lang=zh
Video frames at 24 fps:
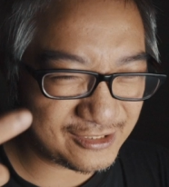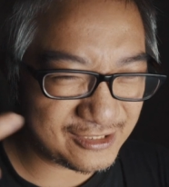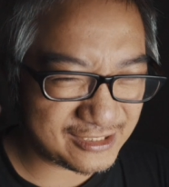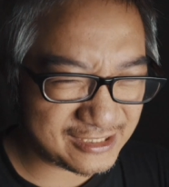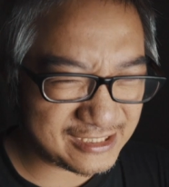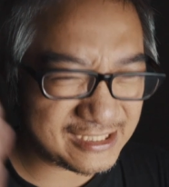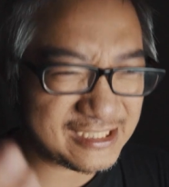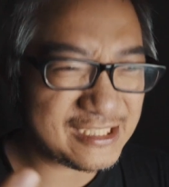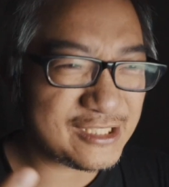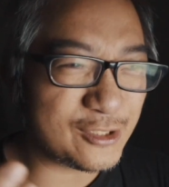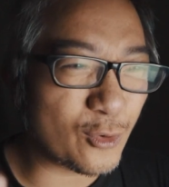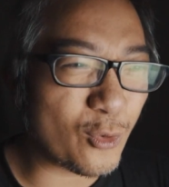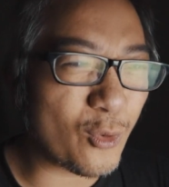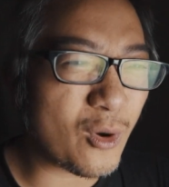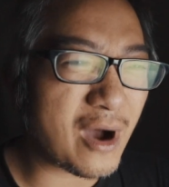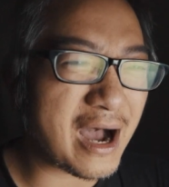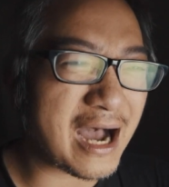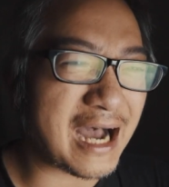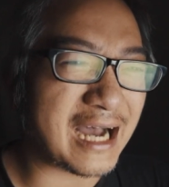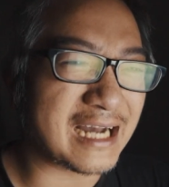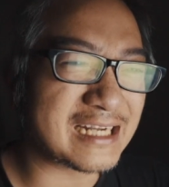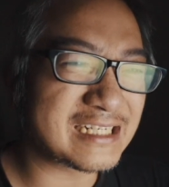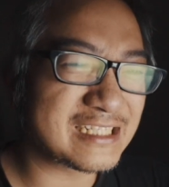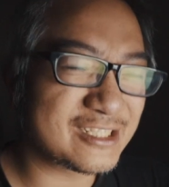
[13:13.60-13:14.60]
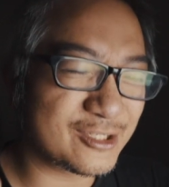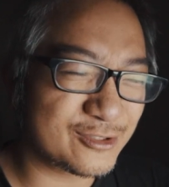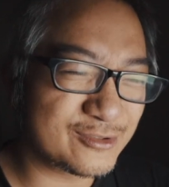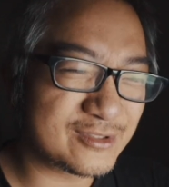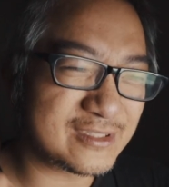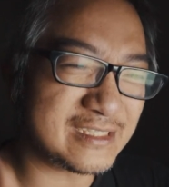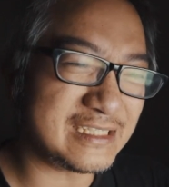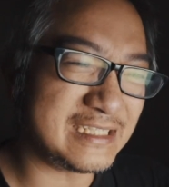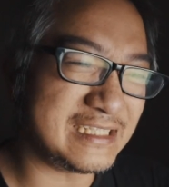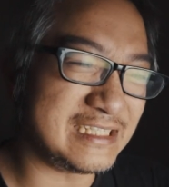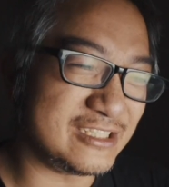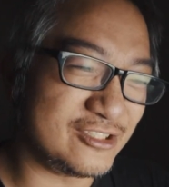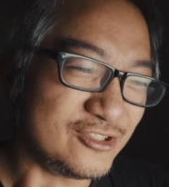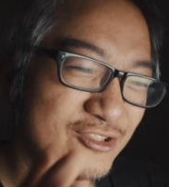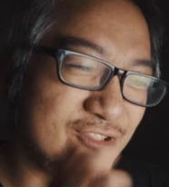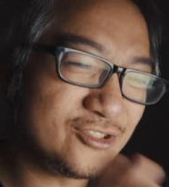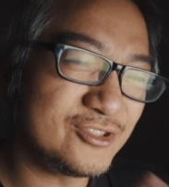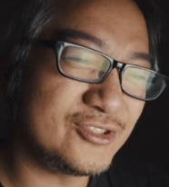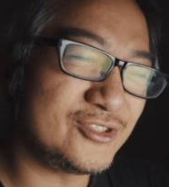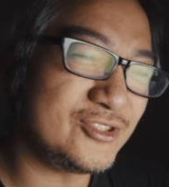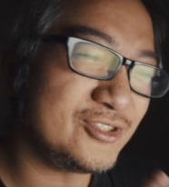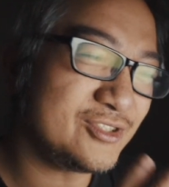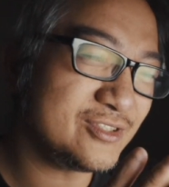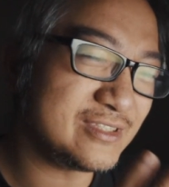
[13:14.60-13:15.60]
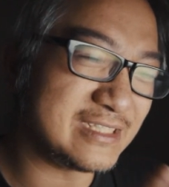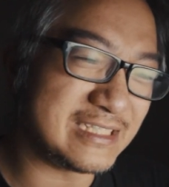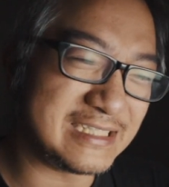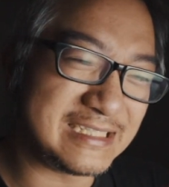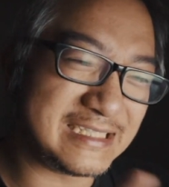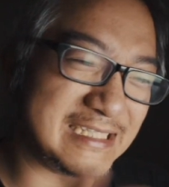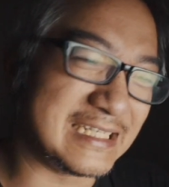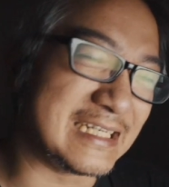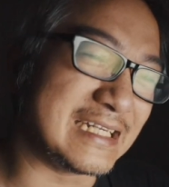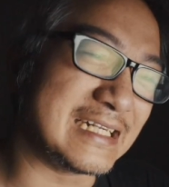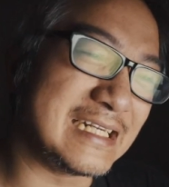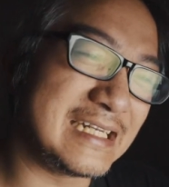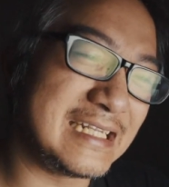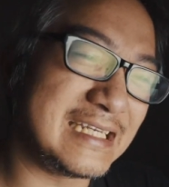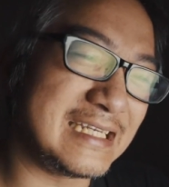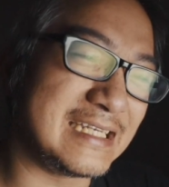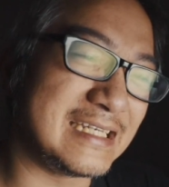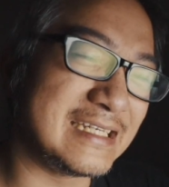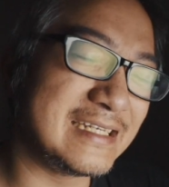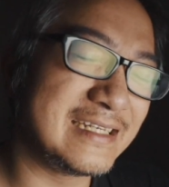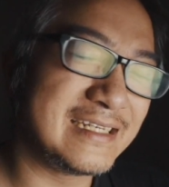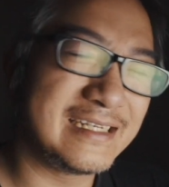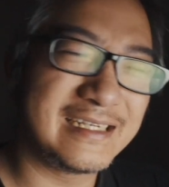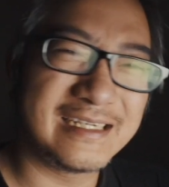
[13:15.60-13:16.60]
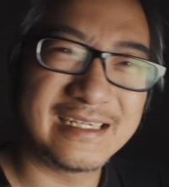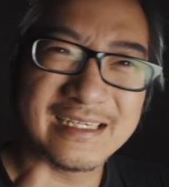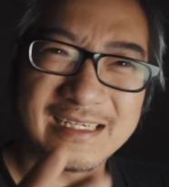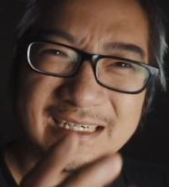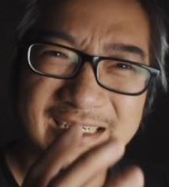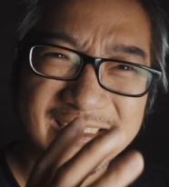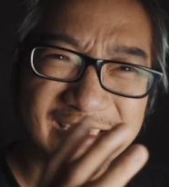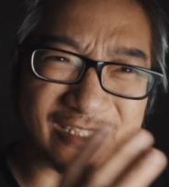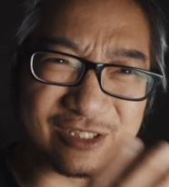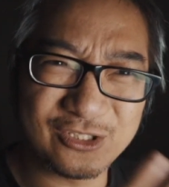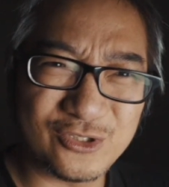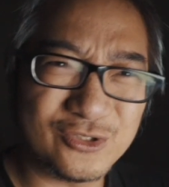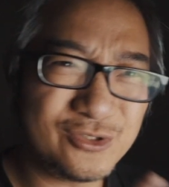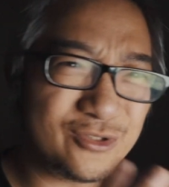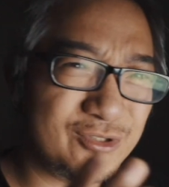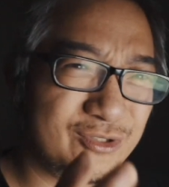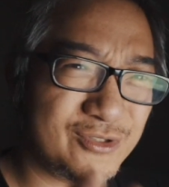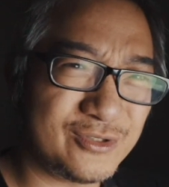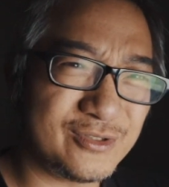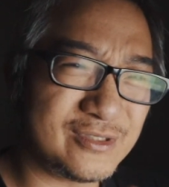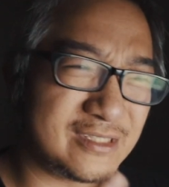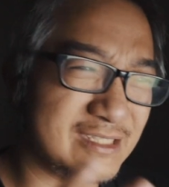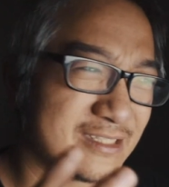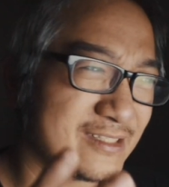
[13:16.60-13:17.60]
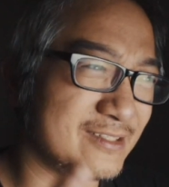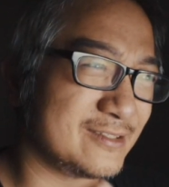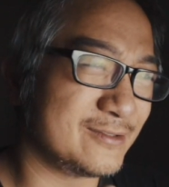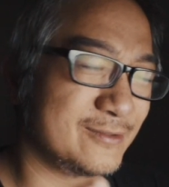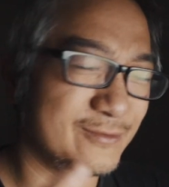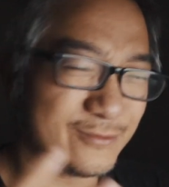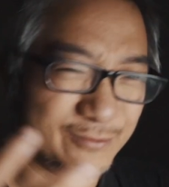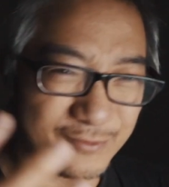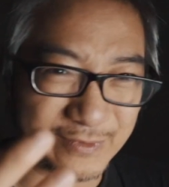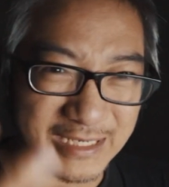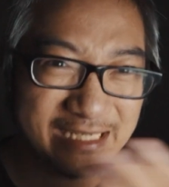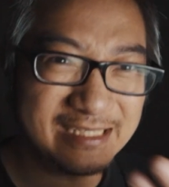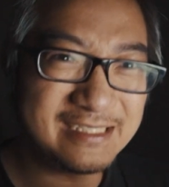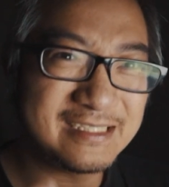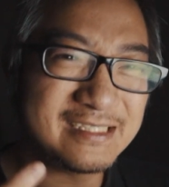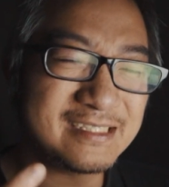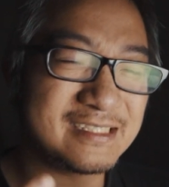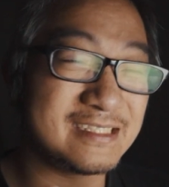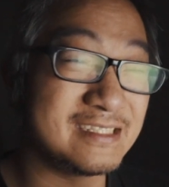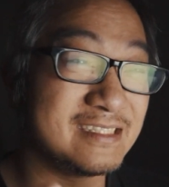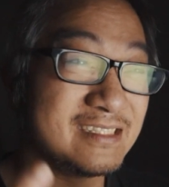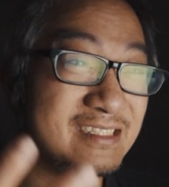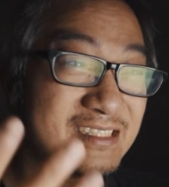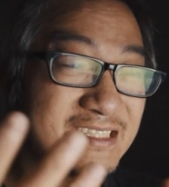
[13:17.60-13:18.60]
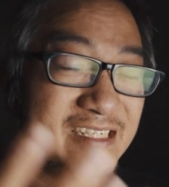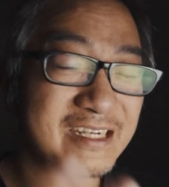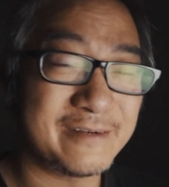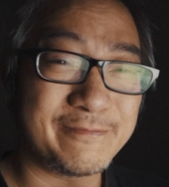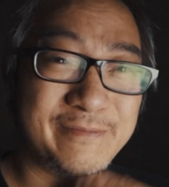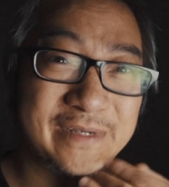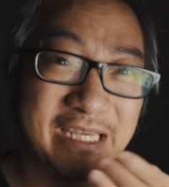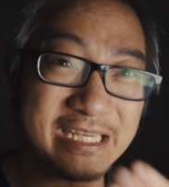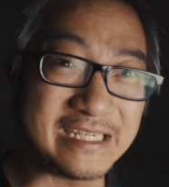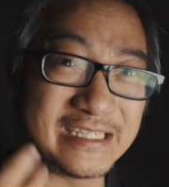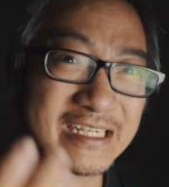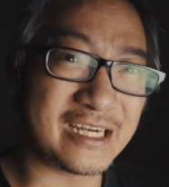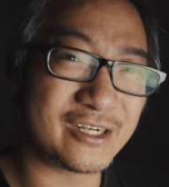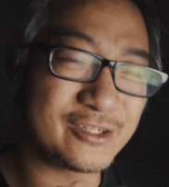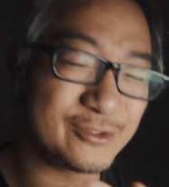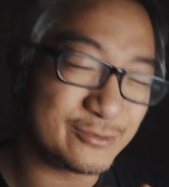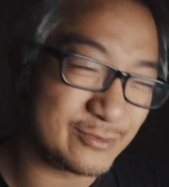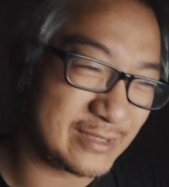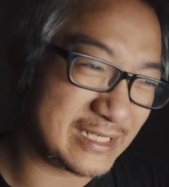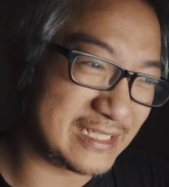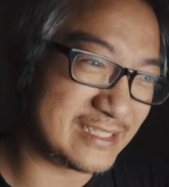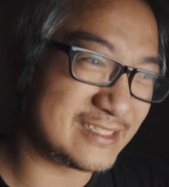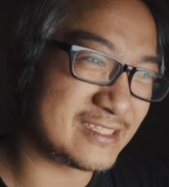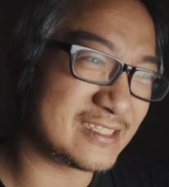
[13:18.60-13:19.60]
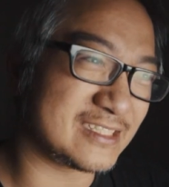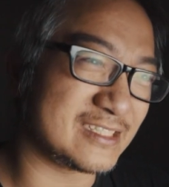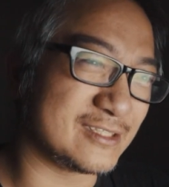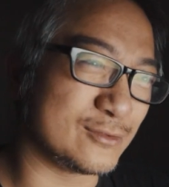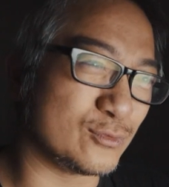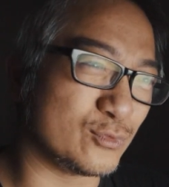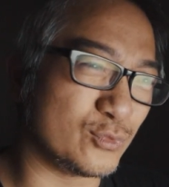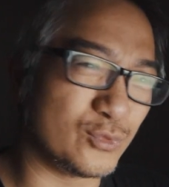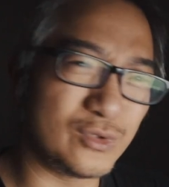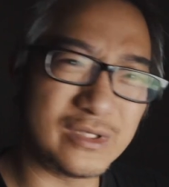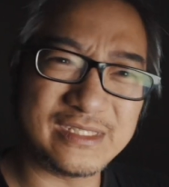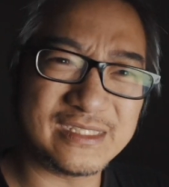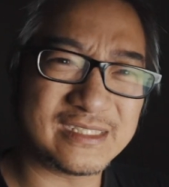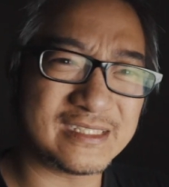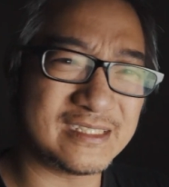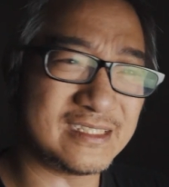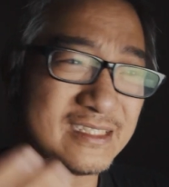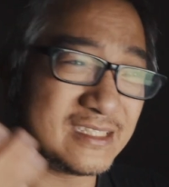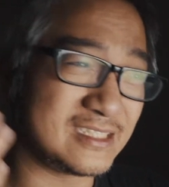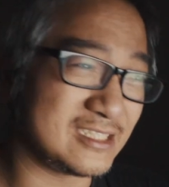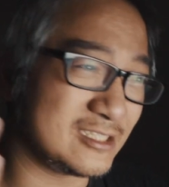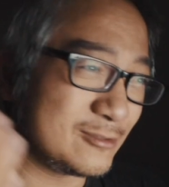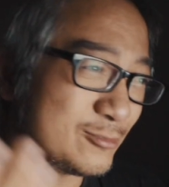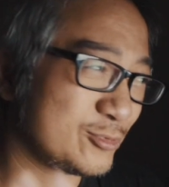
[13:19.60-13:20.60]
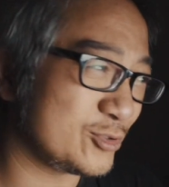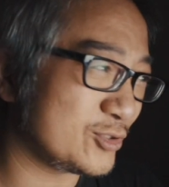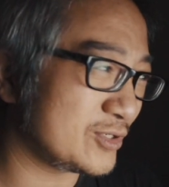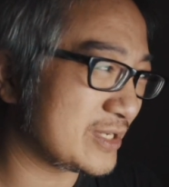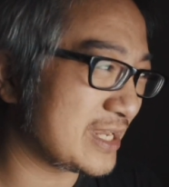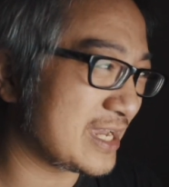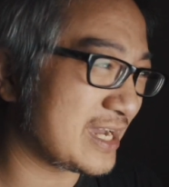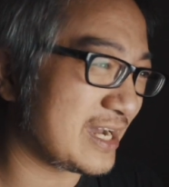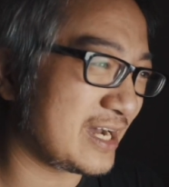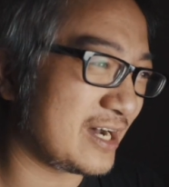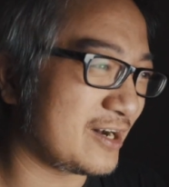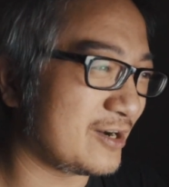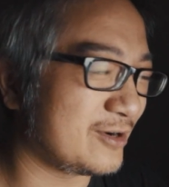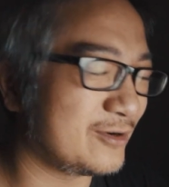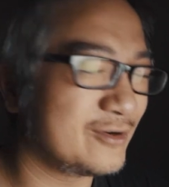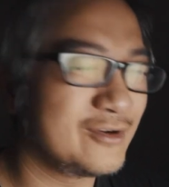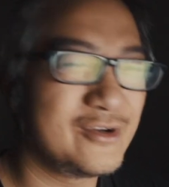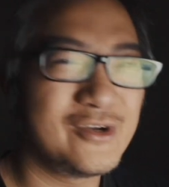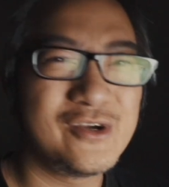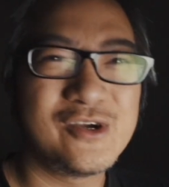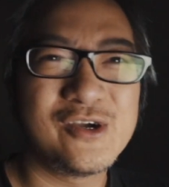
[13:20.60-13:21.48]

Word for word: 计划都是以 YouTube 的盈利或者 YouTube 的维持这个频道的维持，无论是直播也好，